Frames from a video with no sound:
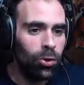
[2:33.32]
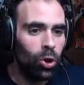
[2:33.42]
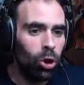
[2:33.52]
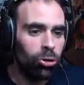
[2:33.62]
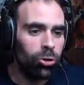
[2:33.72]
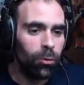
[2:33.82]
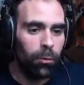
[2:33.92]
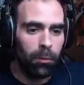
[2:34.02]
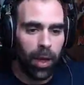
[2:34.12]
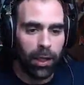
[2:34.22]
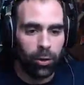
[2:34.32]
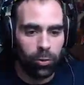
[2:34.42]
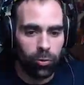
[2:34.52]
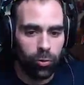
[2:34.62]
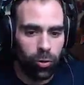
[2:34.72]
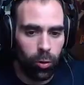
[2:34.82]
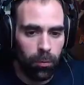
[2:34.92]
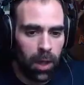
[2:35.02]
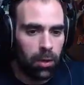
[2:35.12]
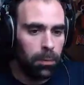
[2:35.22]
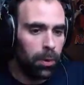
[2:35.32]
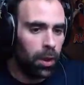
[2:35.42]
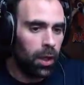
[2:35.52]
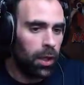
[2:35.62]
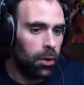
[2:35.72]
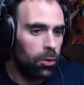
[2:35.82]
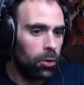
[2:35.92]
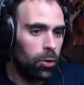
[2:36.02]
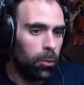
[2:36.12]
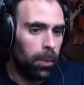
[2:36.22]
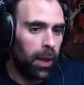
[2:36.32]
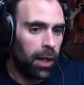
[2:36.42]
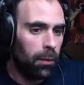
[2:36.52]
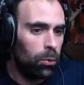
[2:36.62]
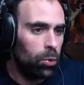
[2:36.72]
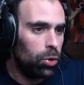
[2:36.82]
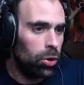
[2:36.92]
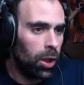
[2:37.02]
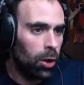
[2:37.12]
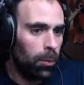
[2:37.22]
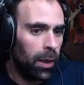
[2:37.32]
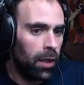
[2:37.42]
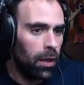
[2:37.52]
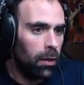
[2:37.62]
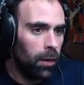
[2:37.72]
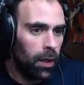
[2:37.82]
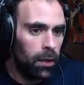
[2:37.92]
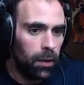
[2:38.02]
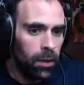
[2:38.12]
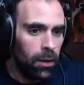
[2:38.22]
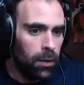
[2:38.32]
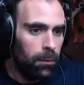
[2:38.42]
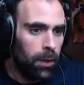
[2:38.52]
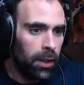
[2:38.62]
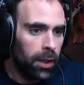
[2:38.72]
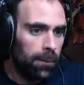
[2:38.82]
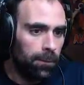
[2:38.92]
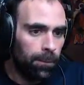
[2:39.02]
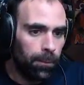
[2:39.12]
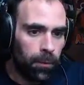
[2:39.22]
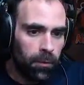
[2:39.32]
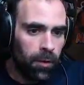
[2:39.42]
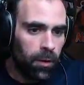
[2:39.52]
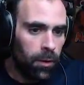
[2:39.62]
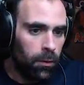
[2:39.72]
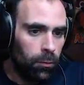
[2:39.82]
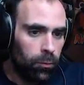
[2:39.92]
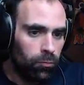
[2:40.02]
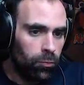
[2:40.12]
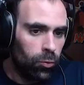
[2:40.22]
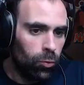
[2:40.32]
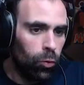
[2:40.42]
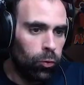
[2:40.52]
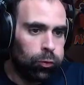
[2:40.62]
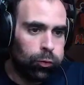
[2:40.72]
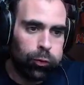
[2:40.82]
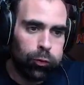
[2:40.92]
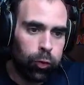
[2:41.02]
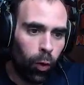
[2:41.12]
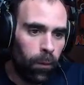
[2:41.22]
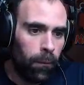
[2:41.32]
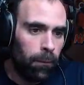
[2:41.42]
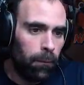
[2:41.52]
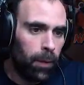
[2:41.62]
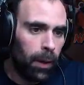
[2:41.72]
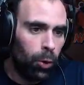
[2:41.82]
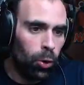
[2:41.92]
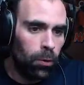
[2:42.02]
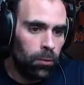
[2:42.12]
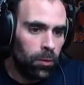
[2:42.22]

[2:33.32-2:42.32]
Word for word: dos mecos. Dos mecos porque, claro, esto no pegará mucho esta copa. Vale, venga. Uf. Vamos.